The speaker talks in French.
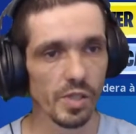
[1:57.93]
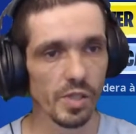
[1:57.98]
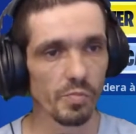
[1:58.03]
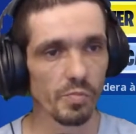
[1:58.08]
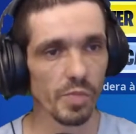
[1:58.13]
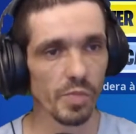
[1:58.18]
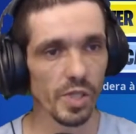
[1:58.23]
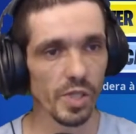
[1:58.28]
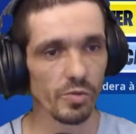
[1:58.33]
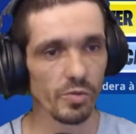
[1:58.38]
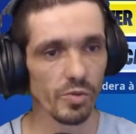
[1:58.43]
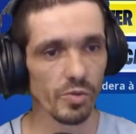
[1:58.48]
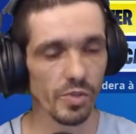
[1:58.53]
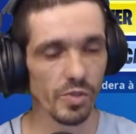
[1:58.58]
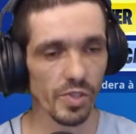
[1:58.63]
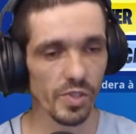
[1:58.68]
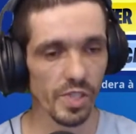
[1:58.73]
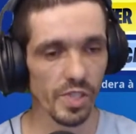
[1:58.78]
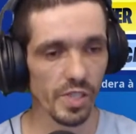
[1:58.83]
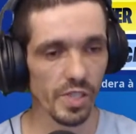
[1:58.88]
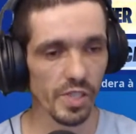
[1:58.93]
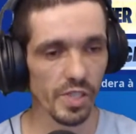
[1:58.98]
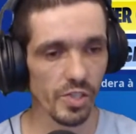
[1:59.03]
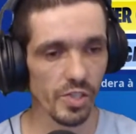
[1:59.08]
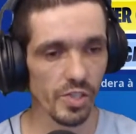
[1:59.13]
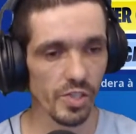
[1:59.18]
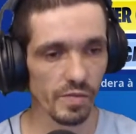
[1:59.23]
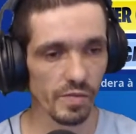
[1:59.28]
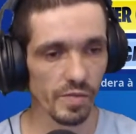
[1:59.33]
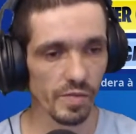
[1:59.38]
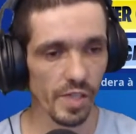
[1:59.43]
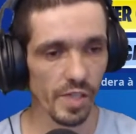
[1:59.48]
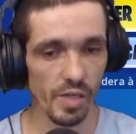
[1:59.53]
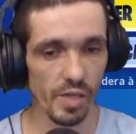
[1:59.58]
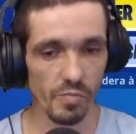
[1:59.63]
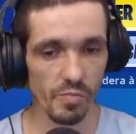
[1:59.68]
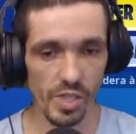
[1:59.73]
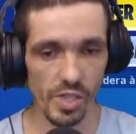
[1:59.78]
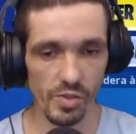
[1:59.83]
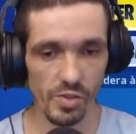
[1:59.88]
Patrouilleur des neiges à
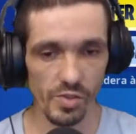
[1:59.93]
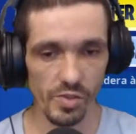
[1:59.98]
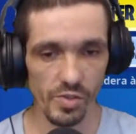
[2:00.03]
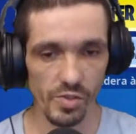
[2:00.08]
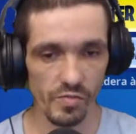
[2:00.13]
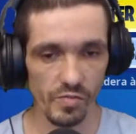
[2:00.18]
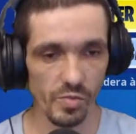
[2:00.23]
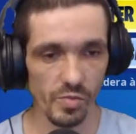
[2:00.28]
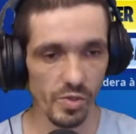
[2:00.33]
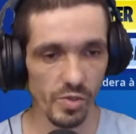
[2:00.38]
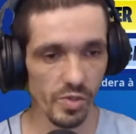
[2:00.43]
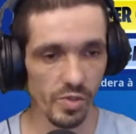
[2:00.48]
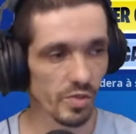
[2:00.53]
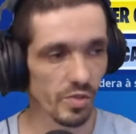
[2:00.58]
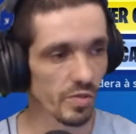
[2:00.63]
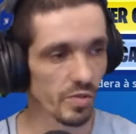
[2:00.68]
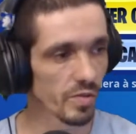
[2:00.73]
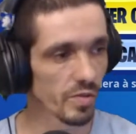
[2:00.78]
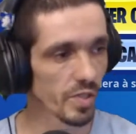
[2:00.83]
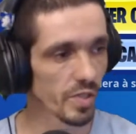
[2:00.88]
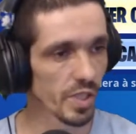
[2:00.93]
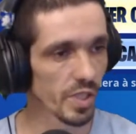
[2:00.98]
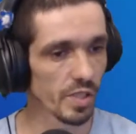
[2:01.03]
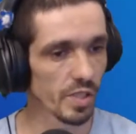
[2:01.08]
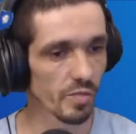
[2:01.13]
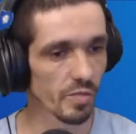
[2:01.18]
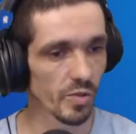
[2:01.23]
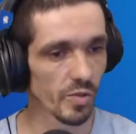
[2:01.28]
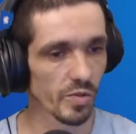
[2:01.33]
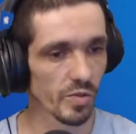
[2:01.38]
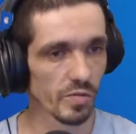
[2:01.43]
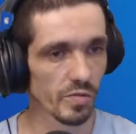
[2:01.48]
1200 V-Bucks également.